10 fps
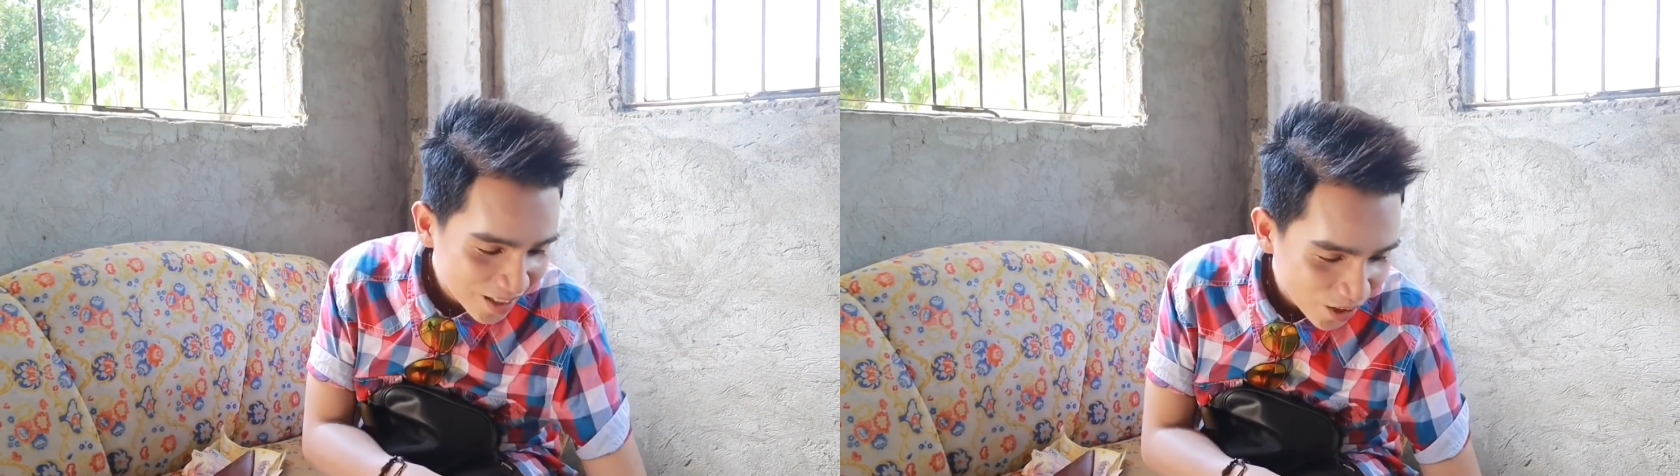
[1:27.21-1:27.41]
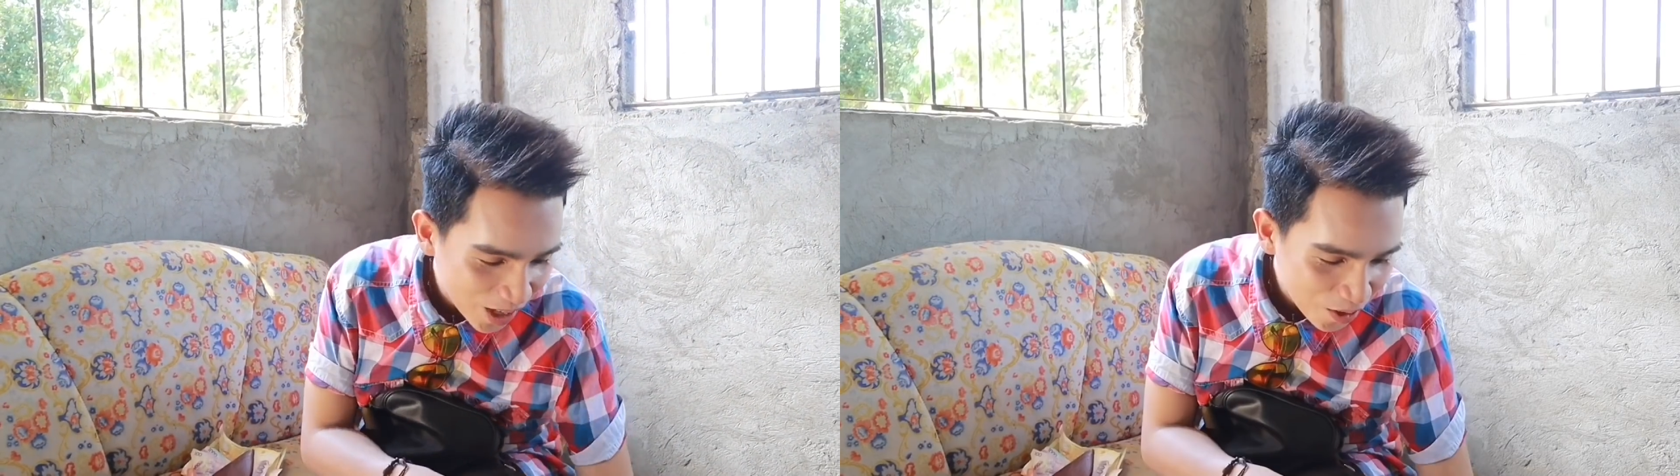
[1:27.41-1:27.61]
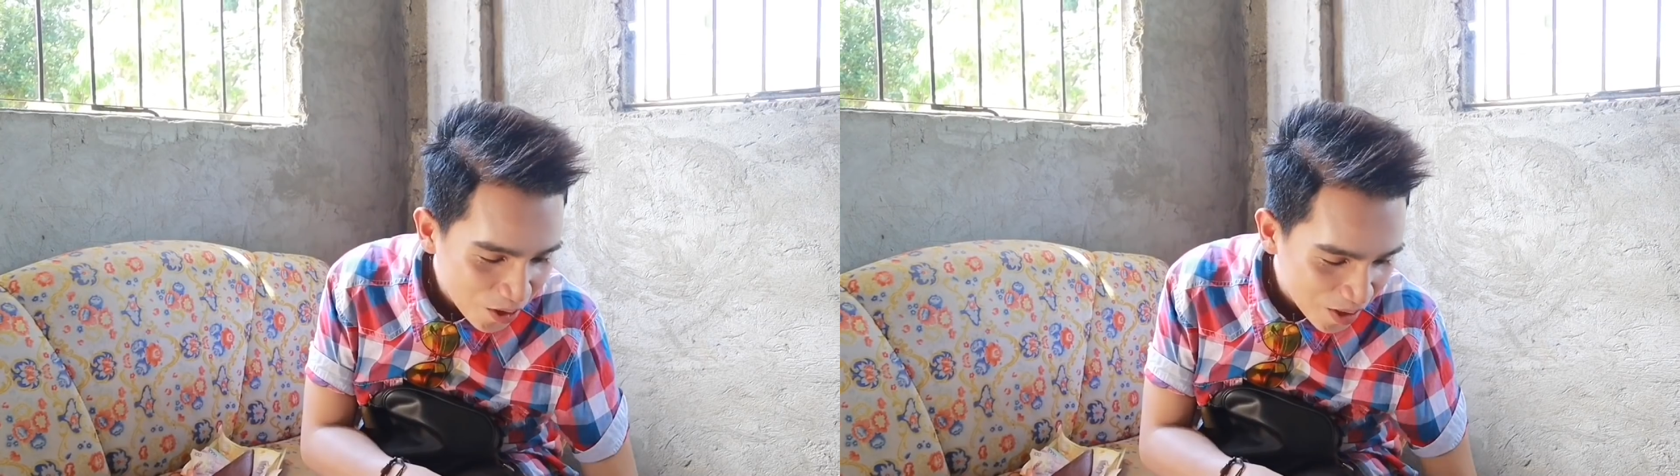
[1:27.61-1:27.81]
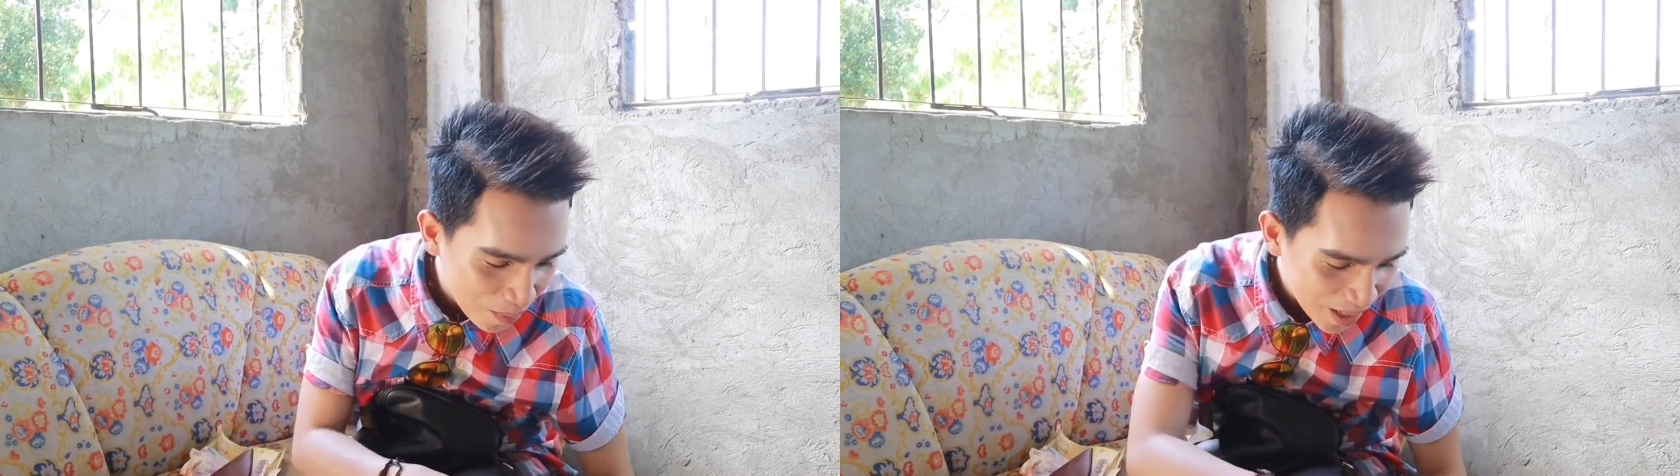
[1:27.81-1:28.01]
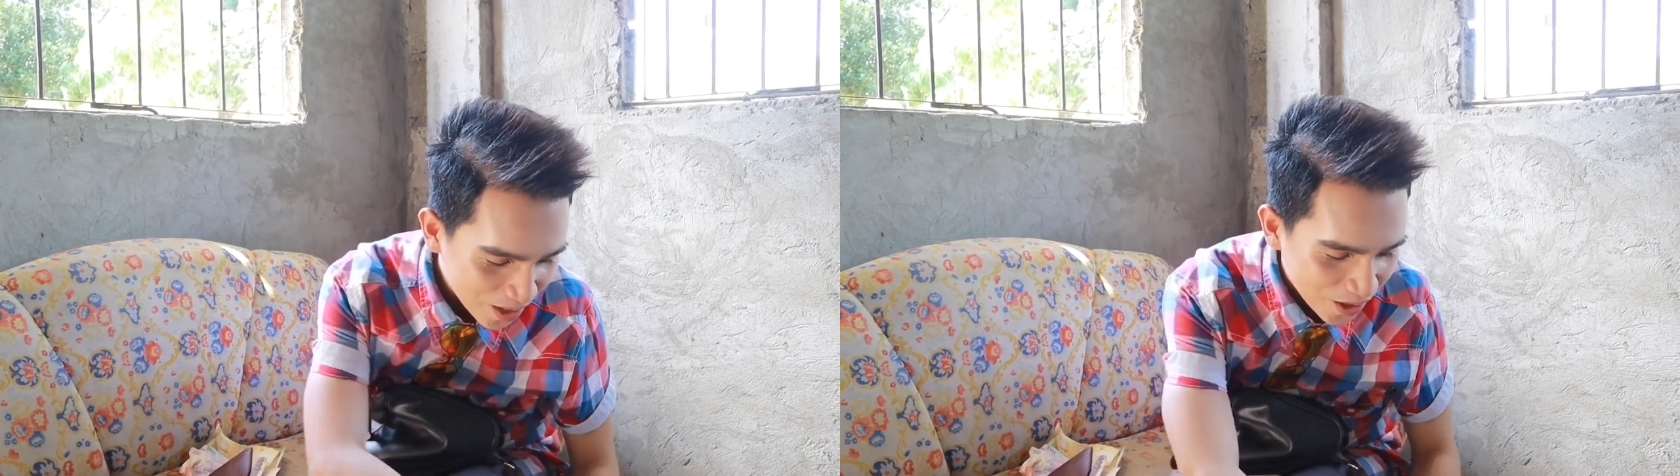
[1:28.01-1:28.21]
So ano yung
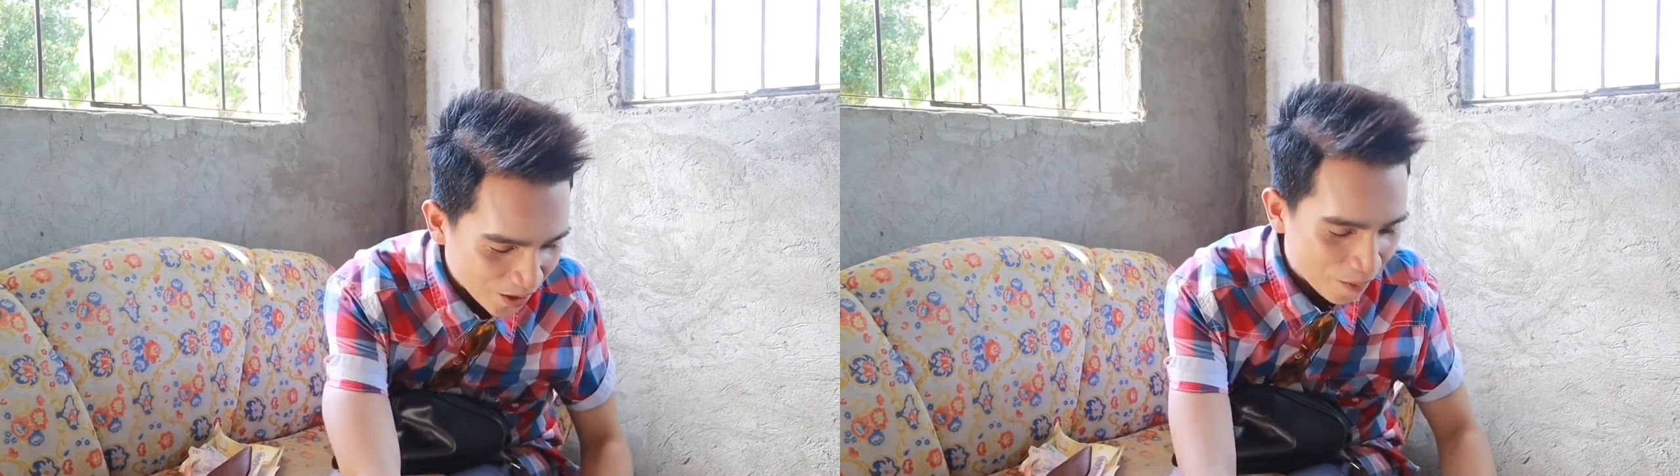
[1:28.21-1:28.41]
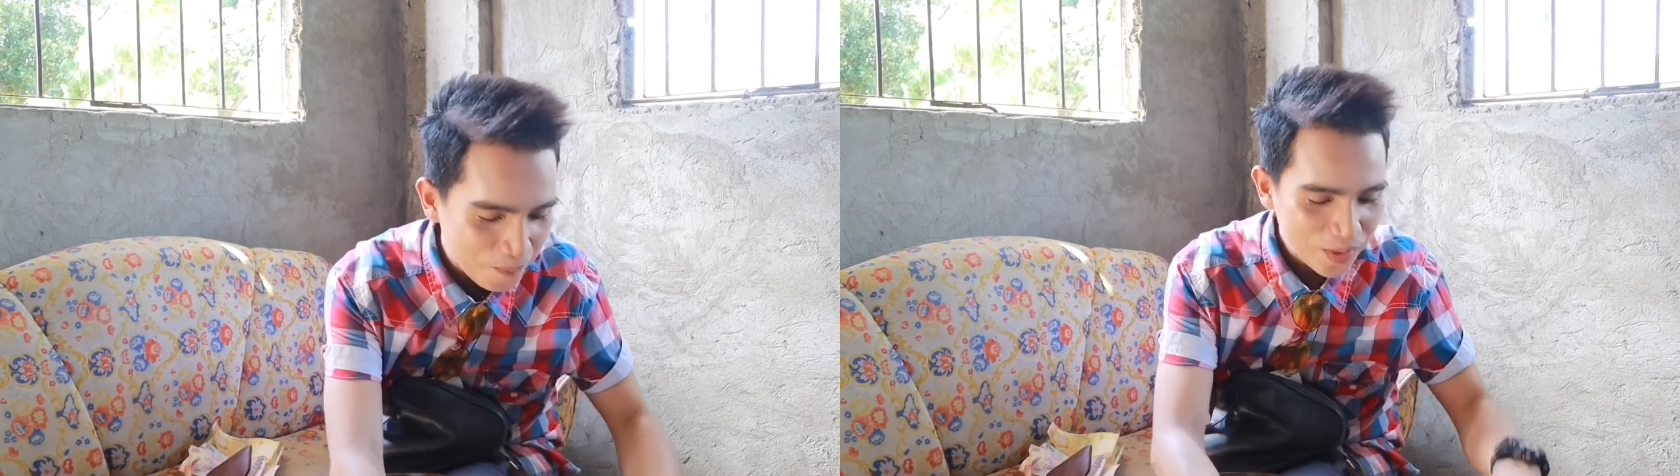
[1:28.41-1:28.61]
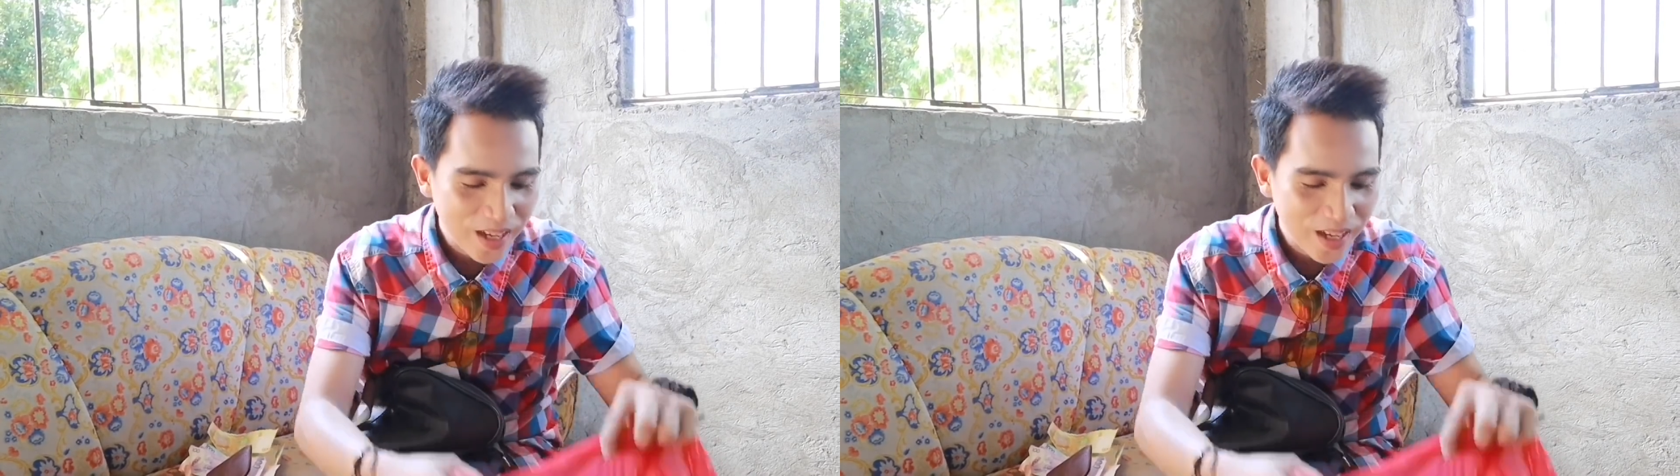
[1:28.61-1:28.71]
nabili ko?